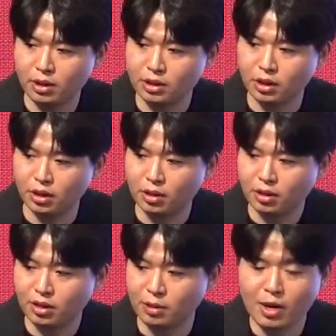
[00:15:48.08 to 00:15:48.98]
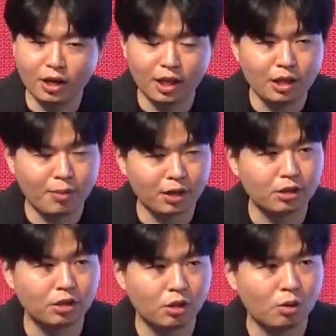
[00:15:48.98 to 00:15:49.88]
이제 음악을 하나
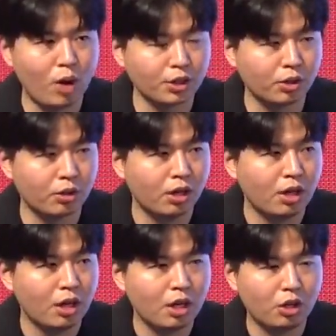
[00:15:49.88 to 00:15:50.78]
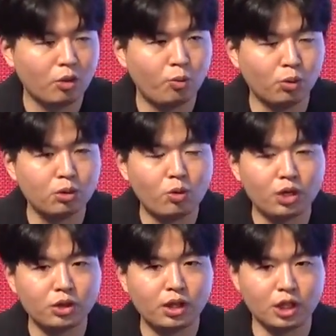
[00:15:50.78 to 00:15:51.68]
만드는 그런 과정 이런 모든
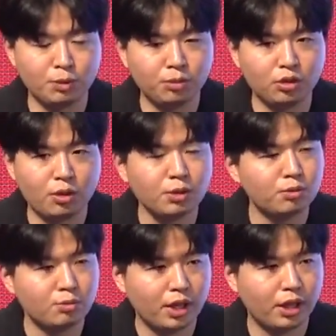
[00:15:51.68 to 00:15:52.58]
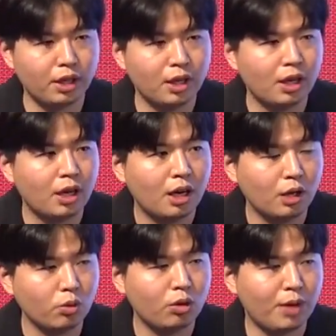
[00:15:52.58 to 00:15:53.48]
과정을 한 20분에서 30분 만에
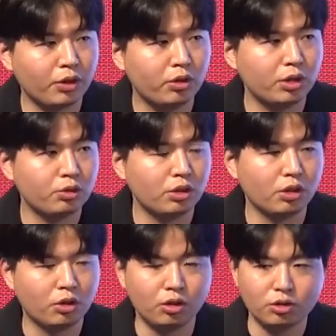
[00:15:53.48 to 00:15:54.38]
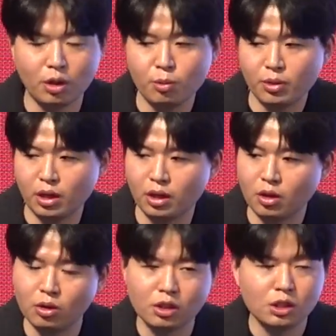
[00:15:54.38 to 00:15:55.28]
한국을 만들어낼 수 있는 그런 새롭게
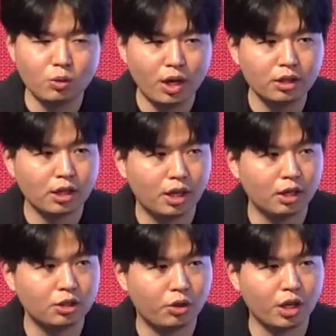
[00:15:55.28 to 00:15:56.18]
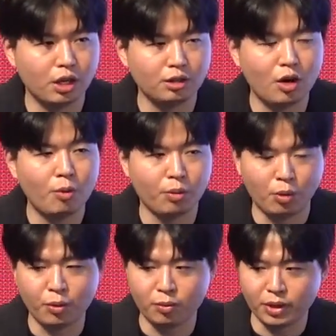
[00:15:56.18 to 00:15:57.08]
컨텐츠화하는 게 저희 이 사업의
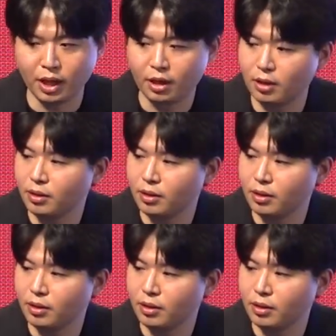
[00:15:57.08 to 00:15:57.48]
목표입니다.